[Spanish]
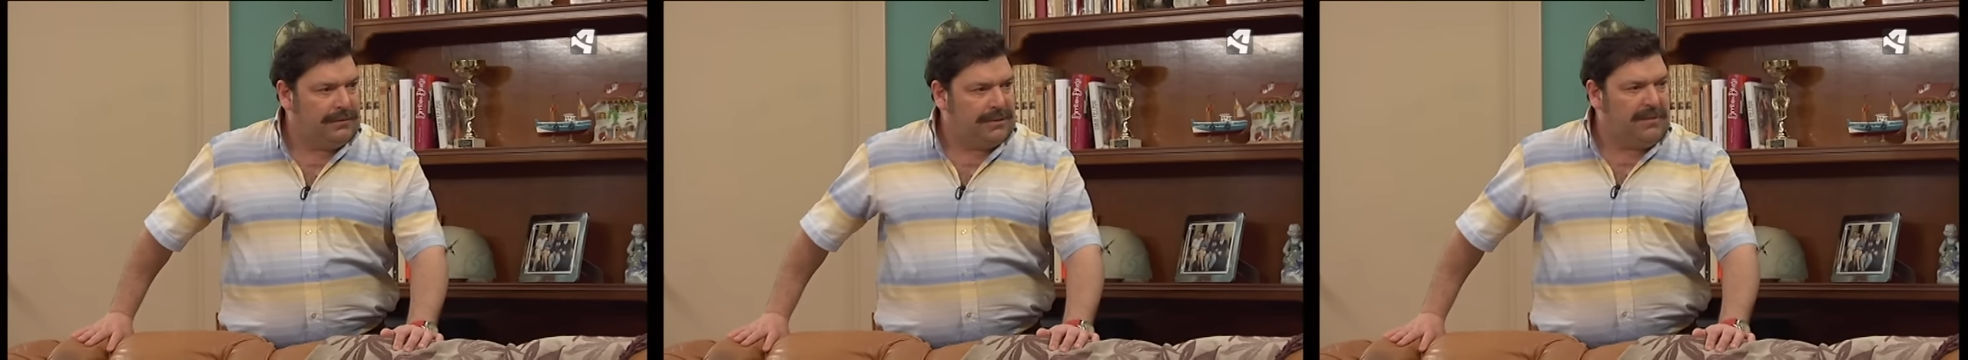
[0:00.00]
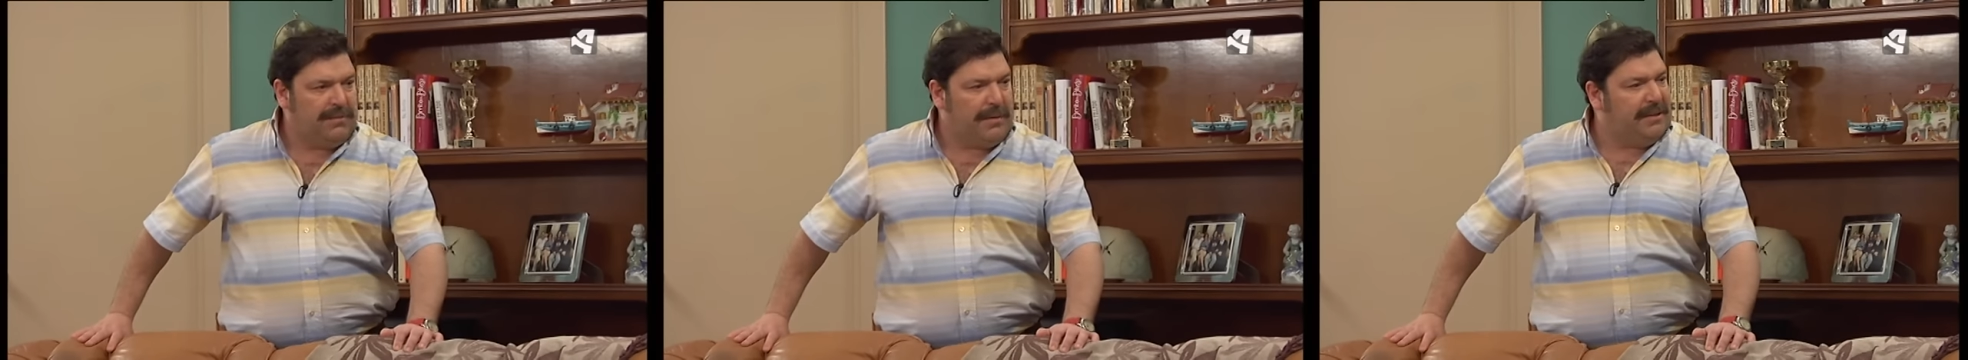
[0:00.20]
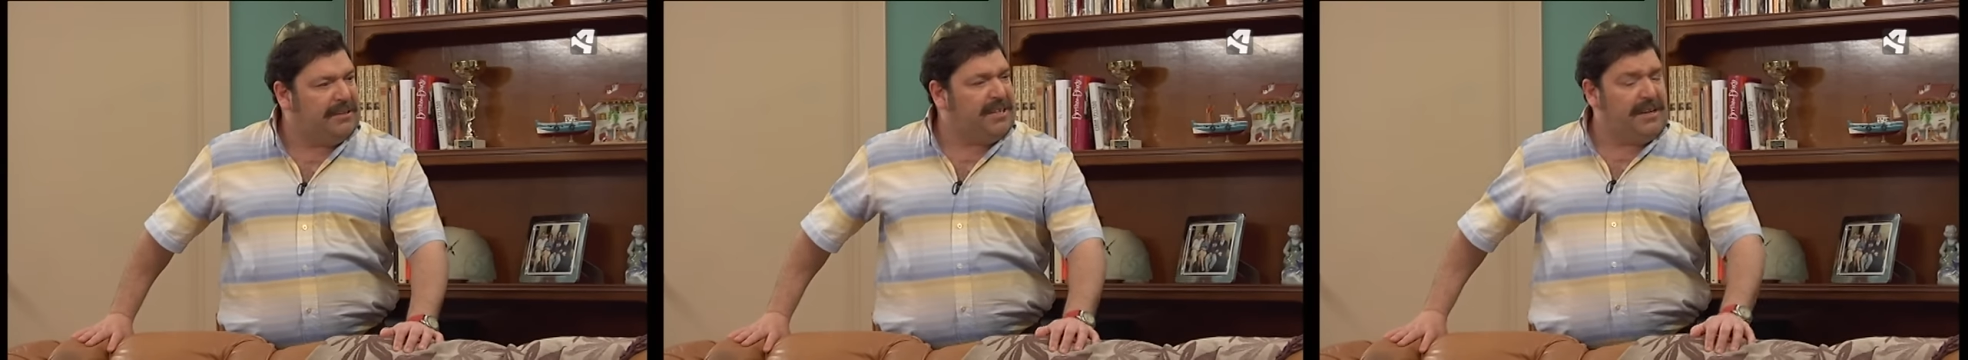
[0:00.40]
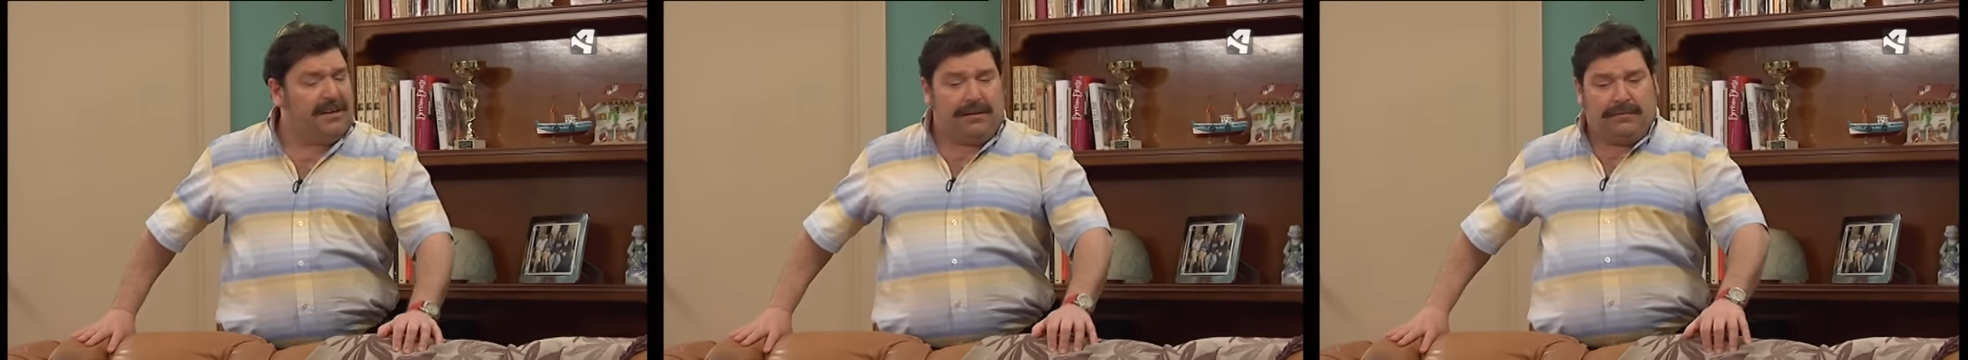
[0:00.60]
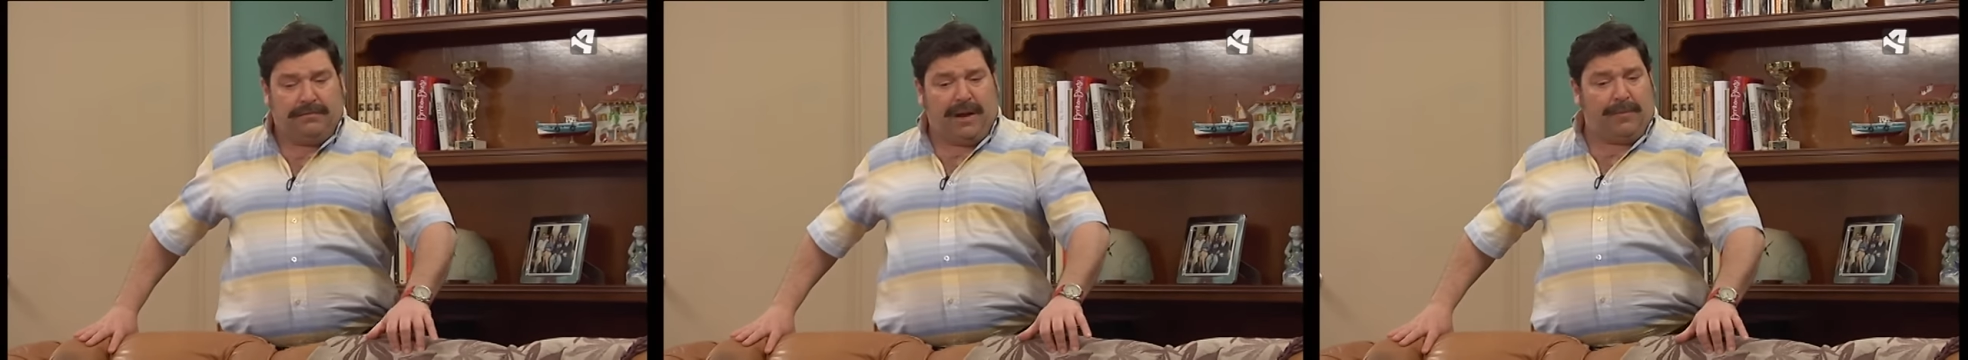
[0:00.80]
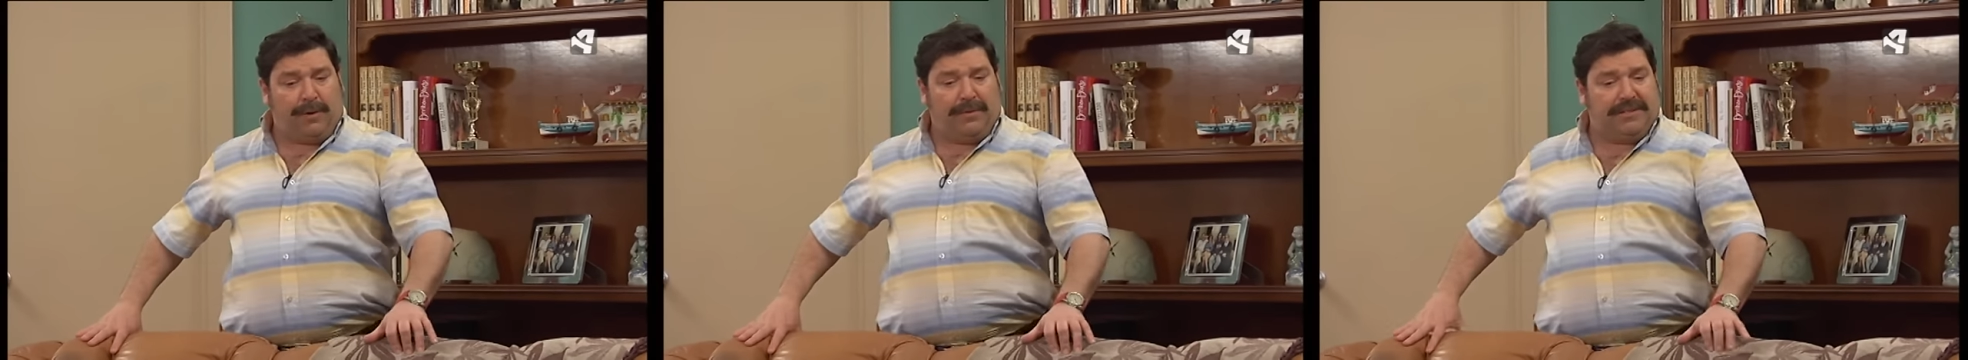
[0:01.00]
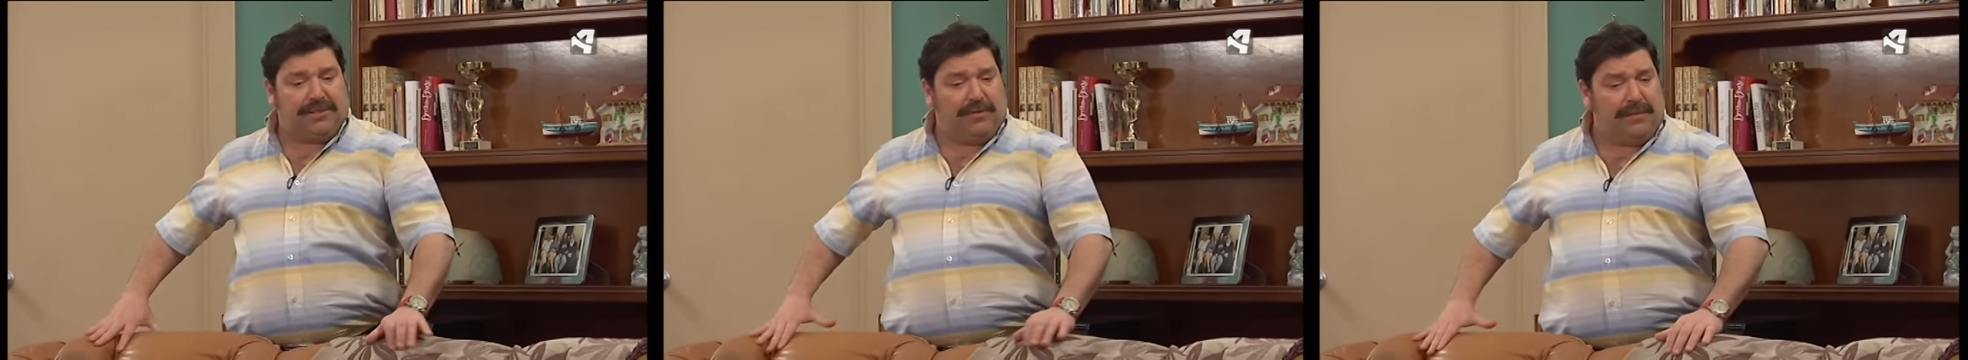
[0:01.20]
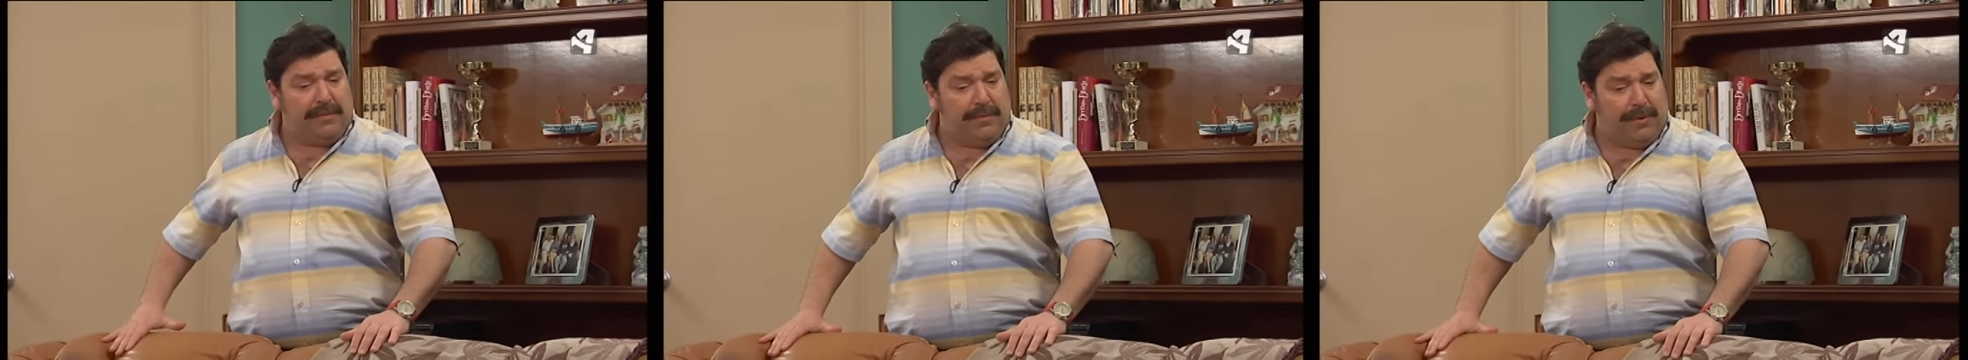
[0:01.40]
Simplemente me
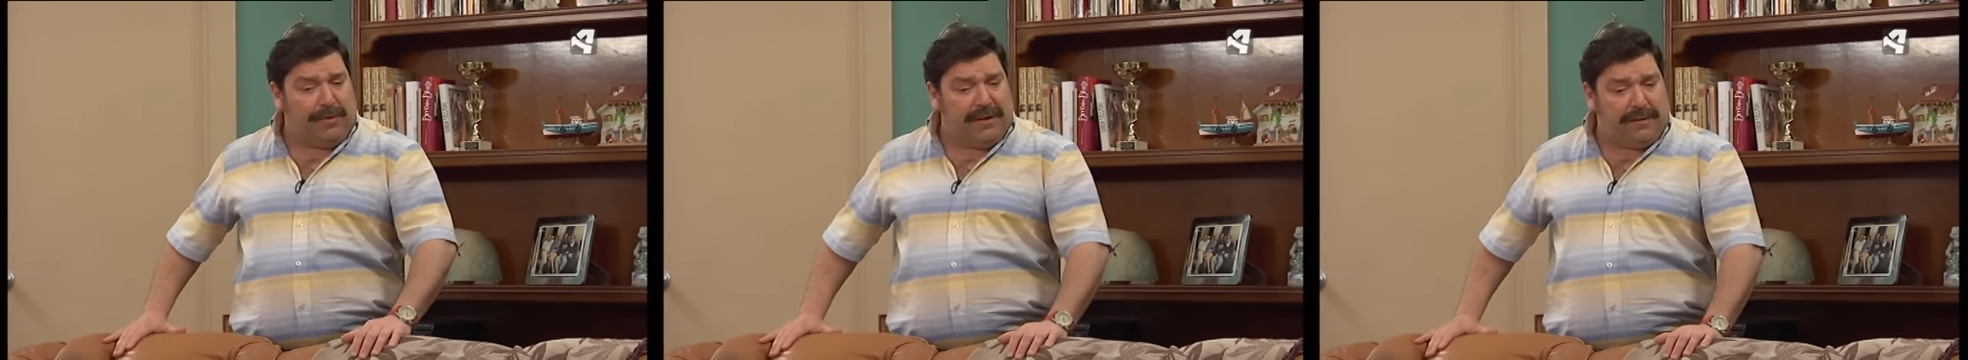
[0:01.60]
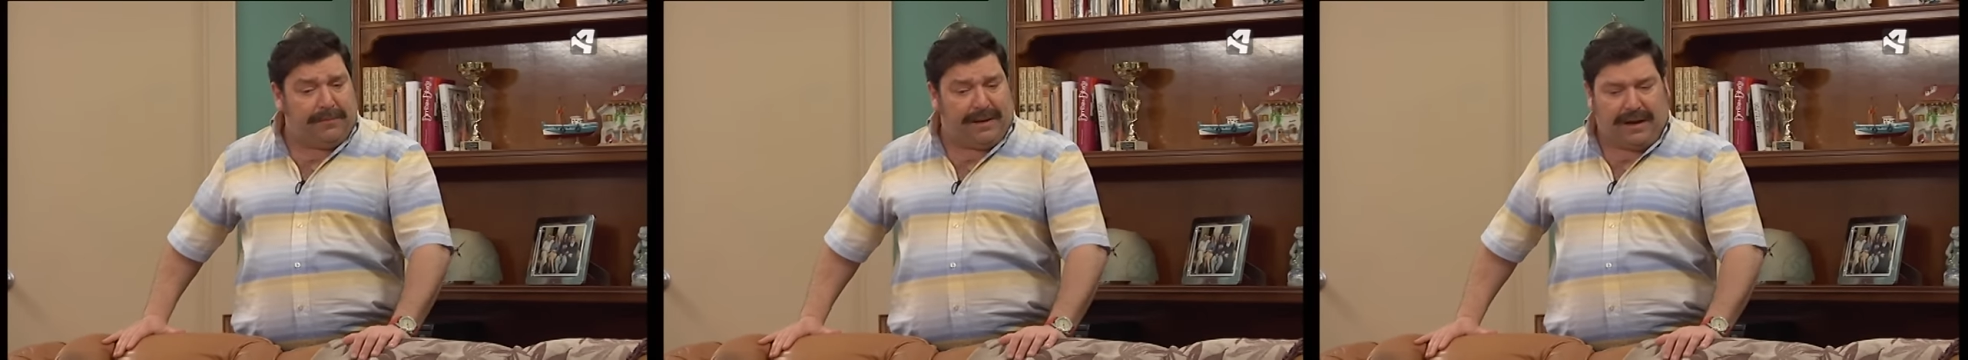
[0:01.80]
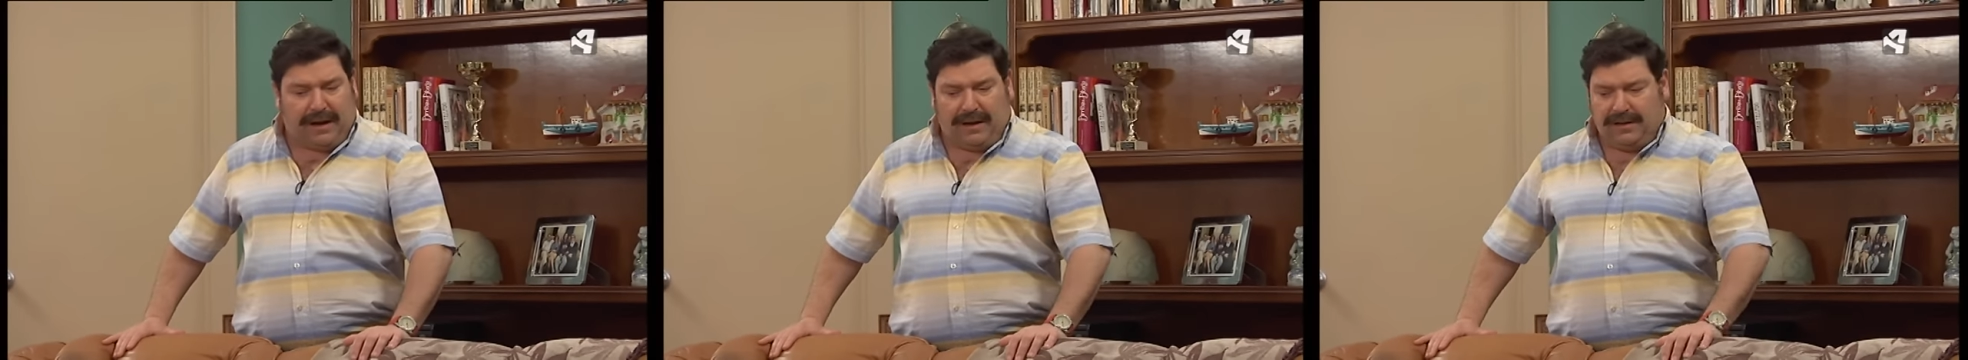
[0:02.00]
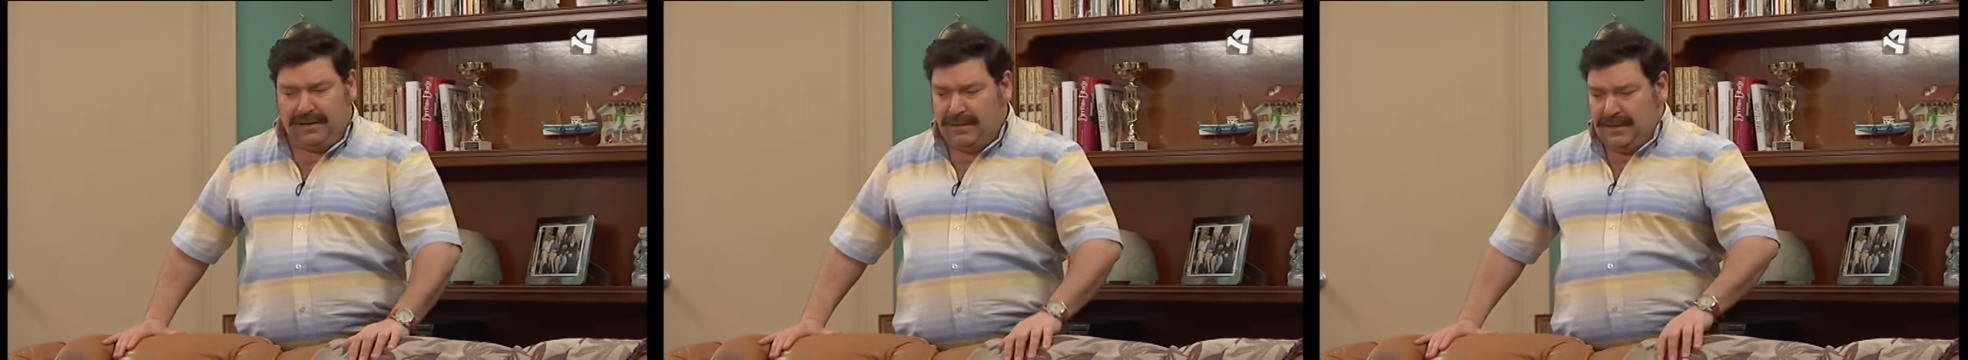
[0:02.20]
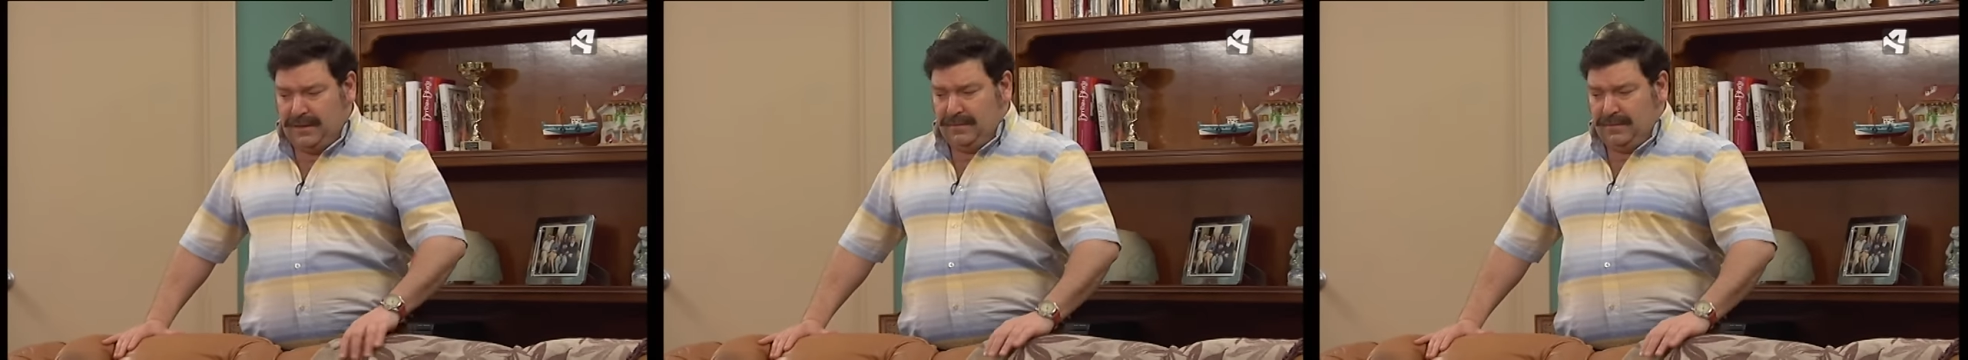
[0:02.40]
aprovecho de mi poder para